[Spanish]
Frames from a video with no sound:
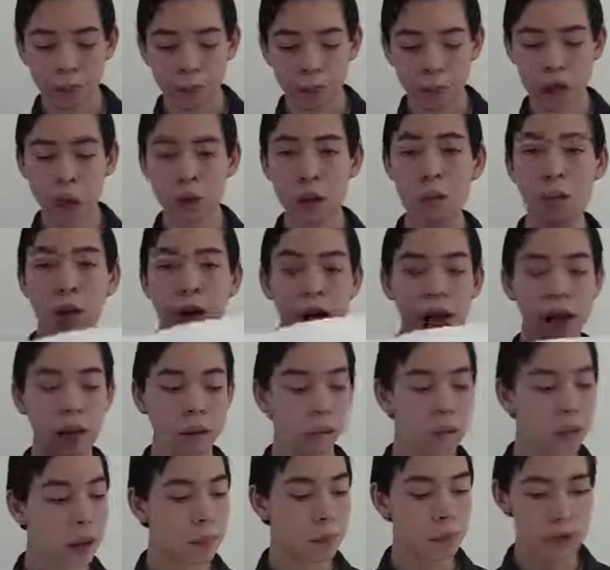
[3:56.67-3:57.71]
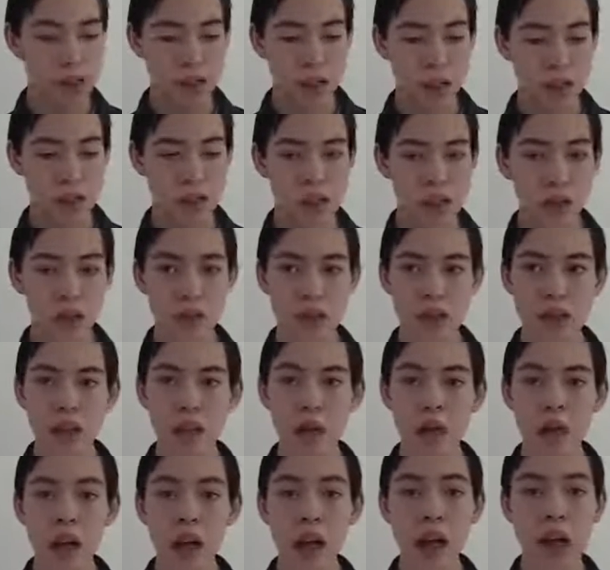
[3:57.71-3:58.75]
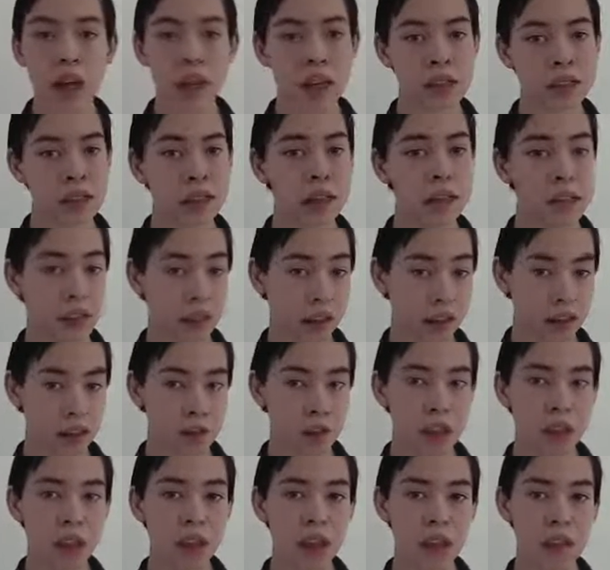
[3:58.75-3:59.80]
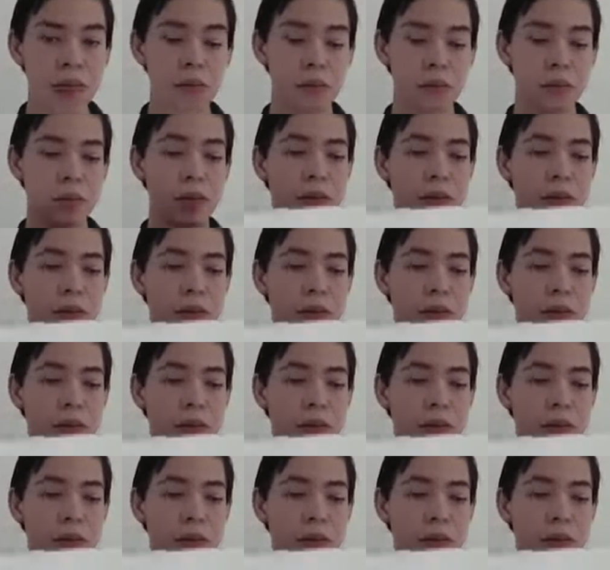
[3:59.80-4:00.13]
Pero para empezar a hacer nuestra urna hay que hacer ciertas medidas.